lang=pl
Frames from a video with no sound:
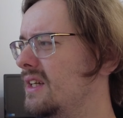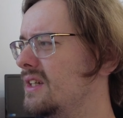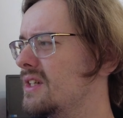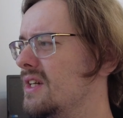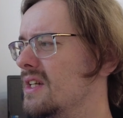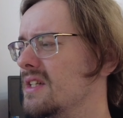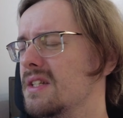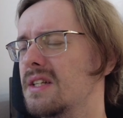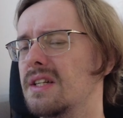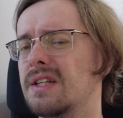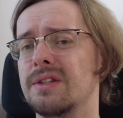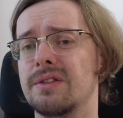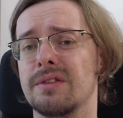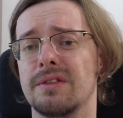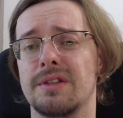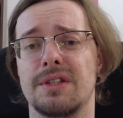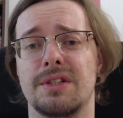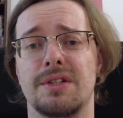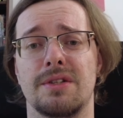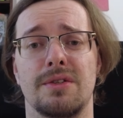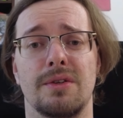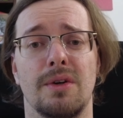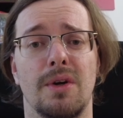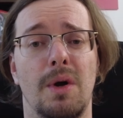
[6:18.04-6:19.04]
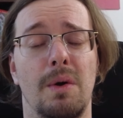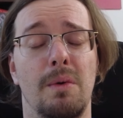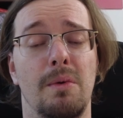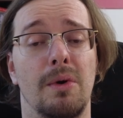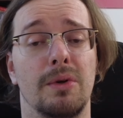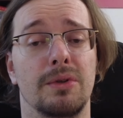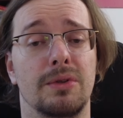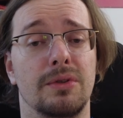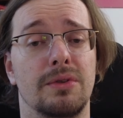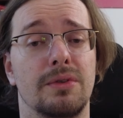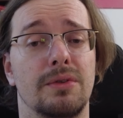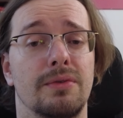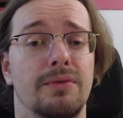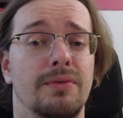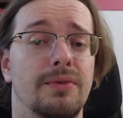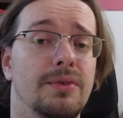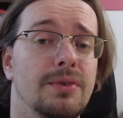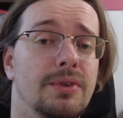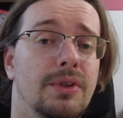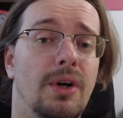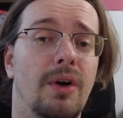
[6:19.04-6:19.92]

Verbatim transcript: Czas gry to też jest około od 2